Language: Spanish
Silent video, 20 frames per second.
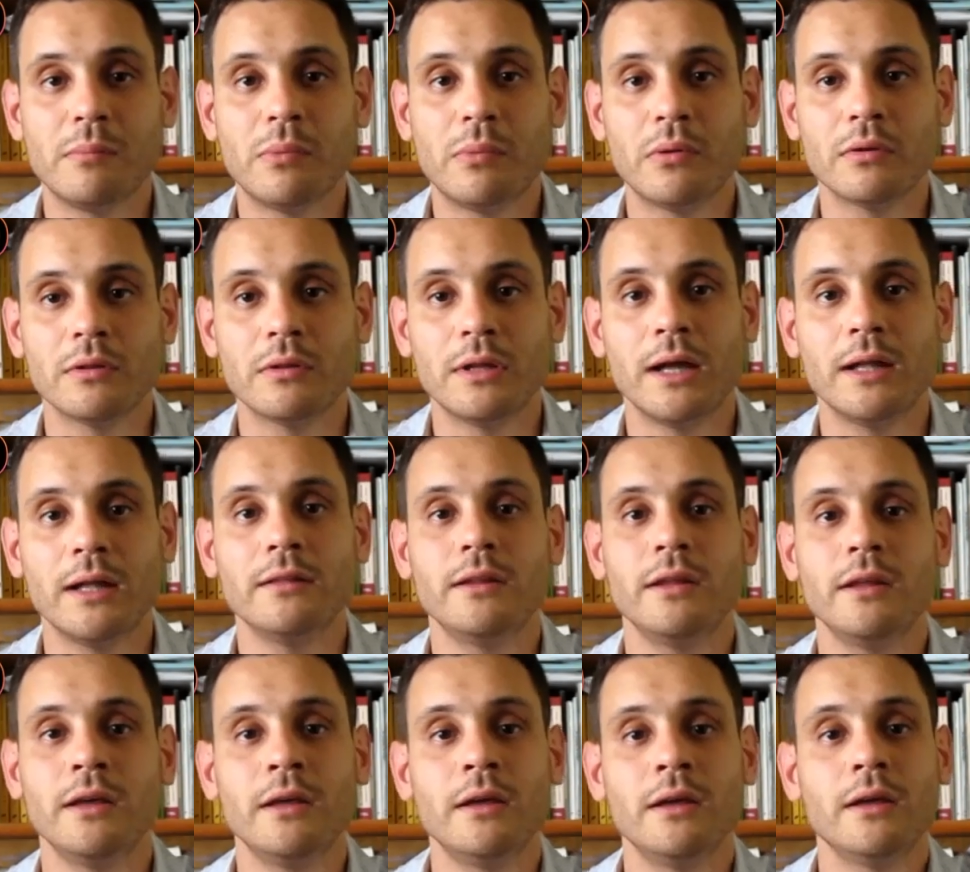
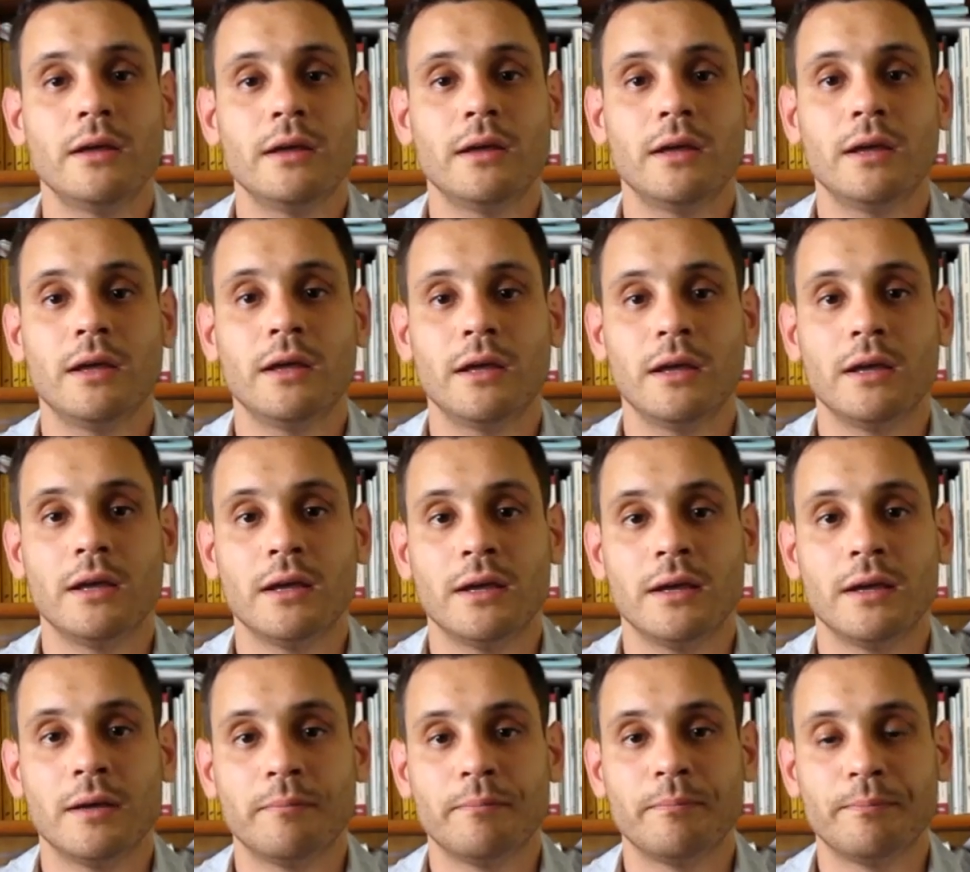importante.
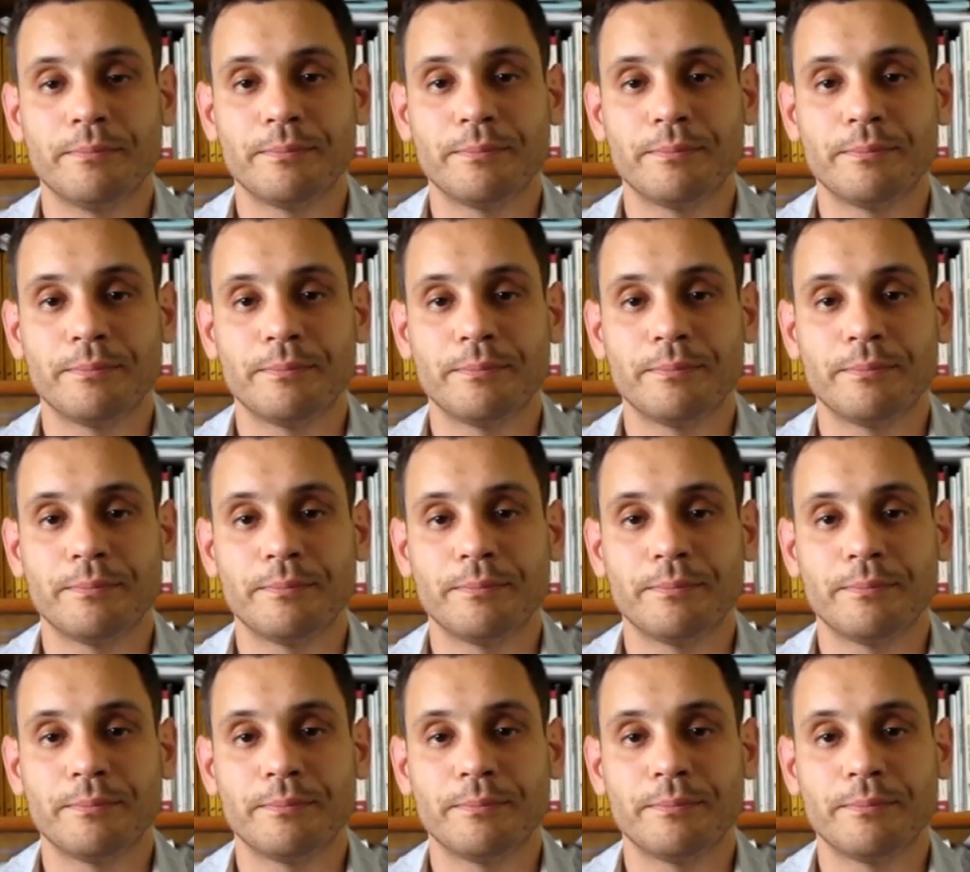Eh,